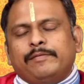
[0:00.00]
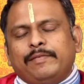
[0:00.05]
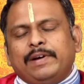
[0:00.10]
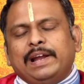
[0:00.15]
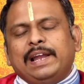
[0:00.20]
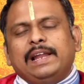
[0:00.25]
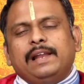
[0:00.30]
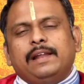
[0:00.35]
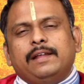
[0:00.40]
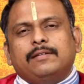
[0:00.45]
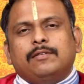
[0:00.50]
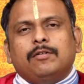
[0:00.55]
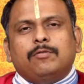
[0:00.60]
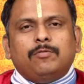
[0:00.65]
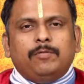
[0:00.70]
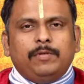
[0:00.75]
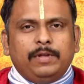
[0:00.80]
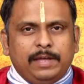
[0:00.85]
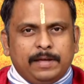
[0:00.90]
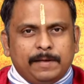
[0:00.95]
வேலையில்
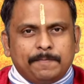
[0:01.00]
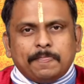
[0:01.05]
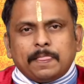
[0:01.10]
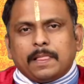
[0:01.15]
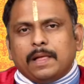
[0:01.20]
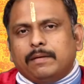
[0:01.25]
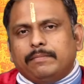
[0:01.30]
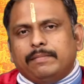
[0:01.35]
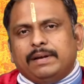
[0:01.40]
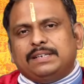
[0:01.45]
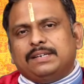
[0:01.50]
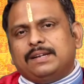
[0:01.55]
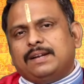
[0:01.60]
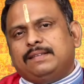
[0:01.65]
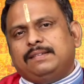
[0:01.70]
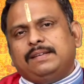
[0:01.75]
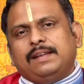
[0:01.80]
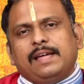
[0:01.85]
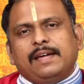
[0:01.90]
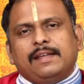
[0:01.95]
இருக்கக்கூடிய
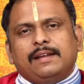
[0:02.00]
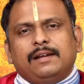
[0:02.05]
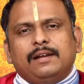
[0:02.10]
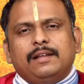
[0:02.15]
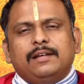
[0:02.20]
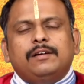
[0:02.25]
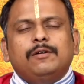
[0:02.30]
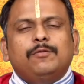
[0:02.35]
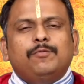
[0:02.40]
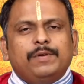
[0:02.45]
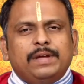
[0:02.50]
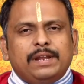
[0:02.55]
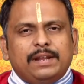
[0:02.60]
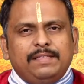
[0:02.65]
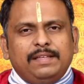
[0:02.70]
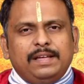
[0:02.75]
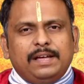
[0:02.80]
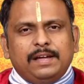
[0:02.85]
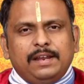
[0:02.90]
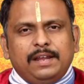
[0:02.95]
மேஷராசி நேயர்களுக்கு
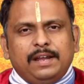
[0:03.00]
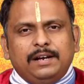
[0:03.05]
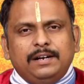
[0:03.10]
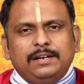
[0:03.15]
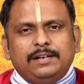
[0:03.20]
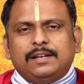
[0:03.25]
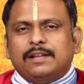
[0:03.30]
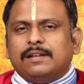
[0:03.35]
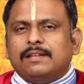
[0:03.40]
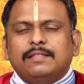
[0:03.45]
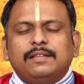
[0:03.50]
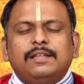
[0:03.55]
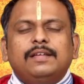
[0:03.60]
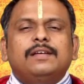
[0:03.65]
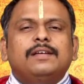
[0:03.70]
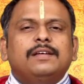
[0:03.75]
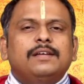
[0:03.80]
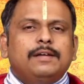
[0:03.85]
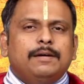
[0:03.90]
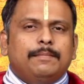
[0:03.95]
உயரதிகாரிகள்கிட்டருந்து
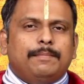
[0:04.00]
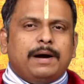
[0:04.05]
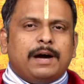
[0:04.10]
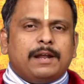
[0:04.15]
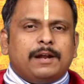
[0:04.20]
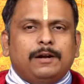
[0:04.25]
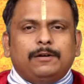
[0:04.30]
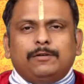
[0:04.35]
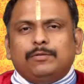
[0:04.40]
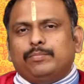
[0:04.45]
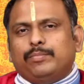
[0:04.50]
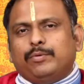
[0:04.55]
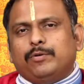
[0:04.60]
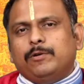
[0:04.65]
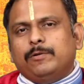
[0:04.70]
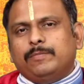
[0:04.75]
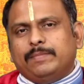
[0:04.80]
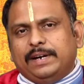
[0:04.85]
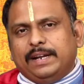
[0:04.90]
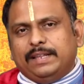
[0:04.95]
பாராட்டும்
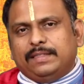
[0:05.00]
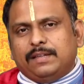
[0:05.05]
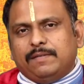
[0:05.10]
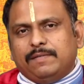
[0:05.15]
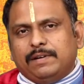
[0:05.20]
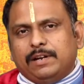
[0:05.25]
புகழும் கிடைத்த